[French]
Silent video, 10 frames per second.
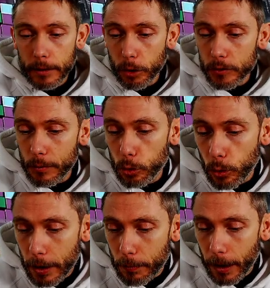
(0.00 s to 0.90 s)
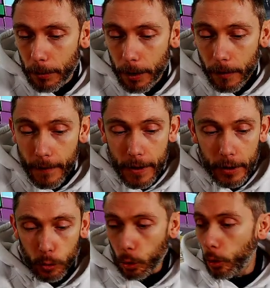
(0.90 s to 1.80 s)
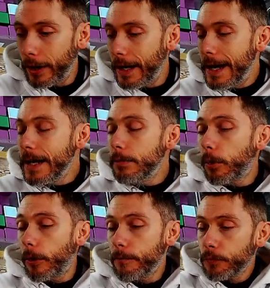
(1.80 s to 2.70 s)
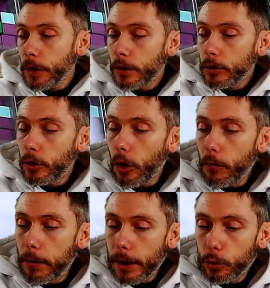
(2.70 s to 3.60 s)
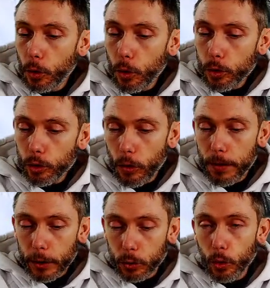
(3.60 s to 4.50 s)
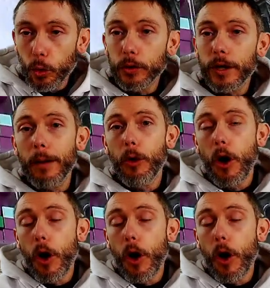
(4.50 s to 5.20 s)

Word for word: moi je vais plutôt aller par là-bas, donc on est libre dans le plateau, sur le plateau, contrairement à